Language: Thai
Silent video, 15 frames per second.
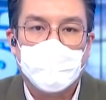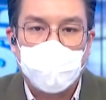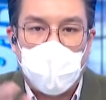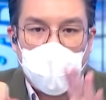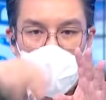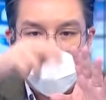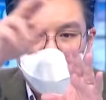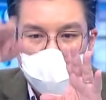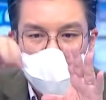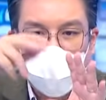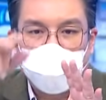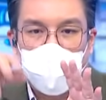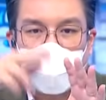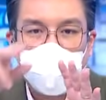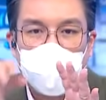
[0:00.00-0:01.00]
ในอำเภอ
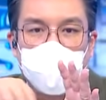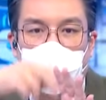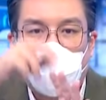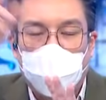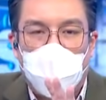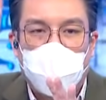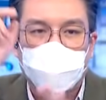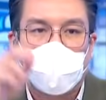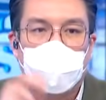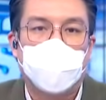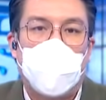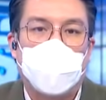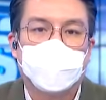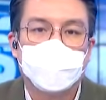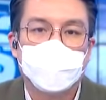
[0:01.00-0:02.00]
ไม่มีก็ไปจังห
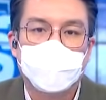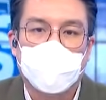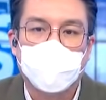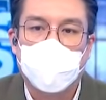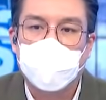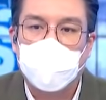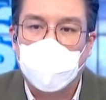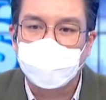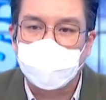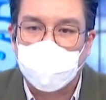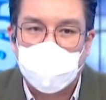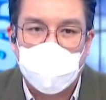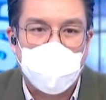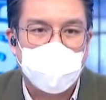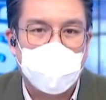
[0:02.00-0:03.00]
วัดเจ้าคณะจัด
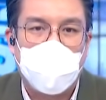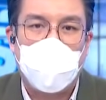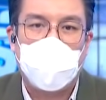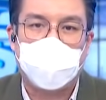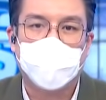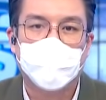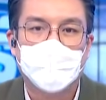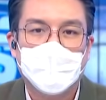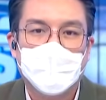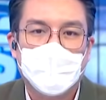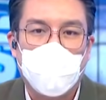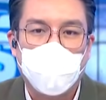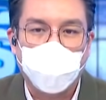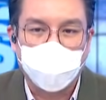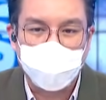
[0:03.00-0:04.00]
หาได้
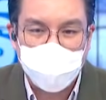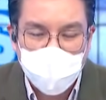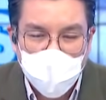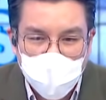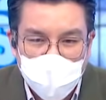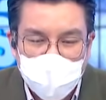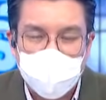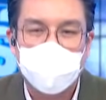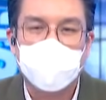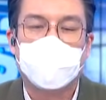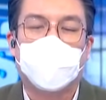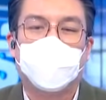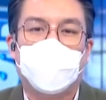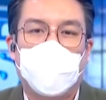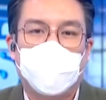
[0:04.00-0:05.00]
แล้วผมเชื่อเหลือเกินค
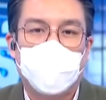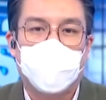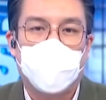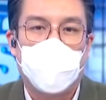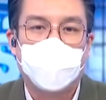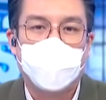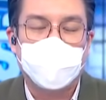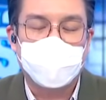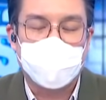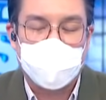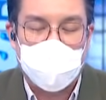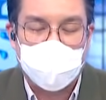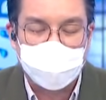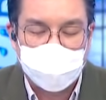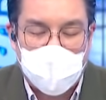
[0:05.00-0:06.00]
รับว่าด้วยความเป็นจิต
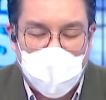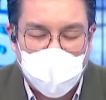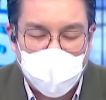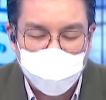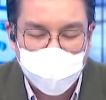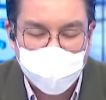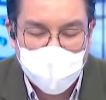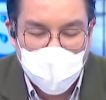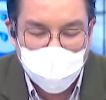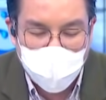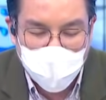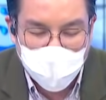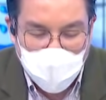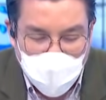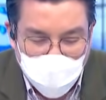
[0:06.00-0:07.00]
อาสาและมีใจ
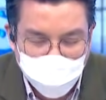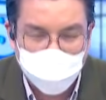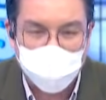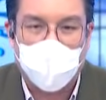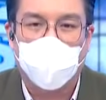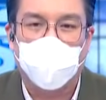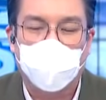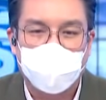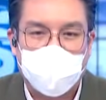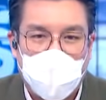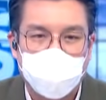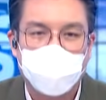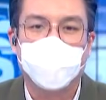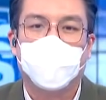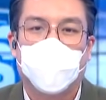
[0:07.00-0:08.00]
เป็นธรรมของคนไท
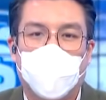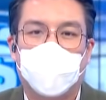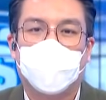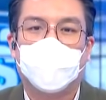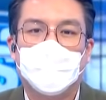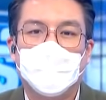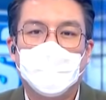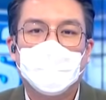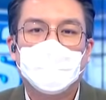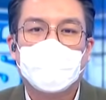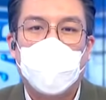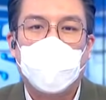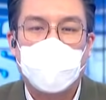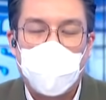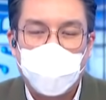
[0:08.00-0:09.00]
ยทุกคน
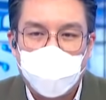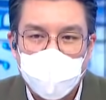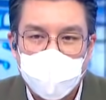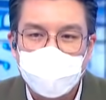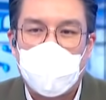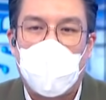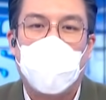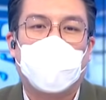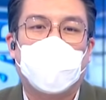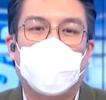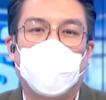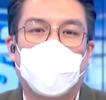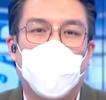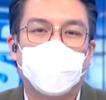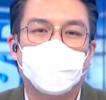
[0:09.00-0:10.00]
ถ้ารับบริจาคกกัน
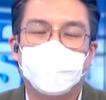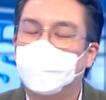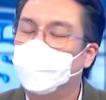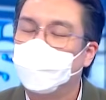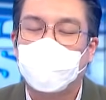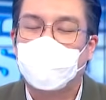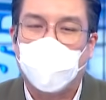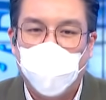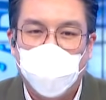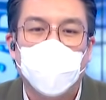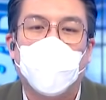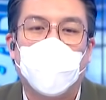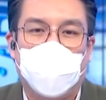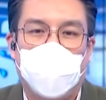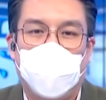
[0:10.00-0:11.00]
แล้วก็ไม่ต้อง
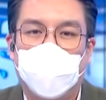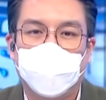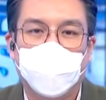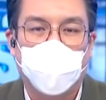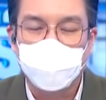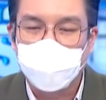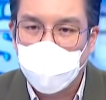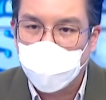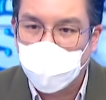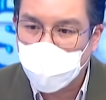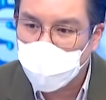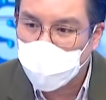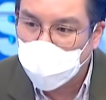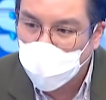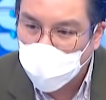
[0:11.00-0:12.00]
ห่วงฮะ ผมเชื่อว่า
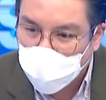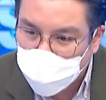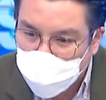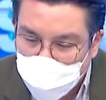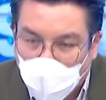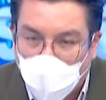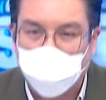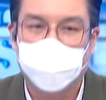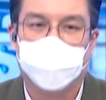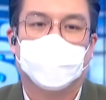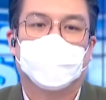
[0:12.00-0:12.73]
ทุกศพ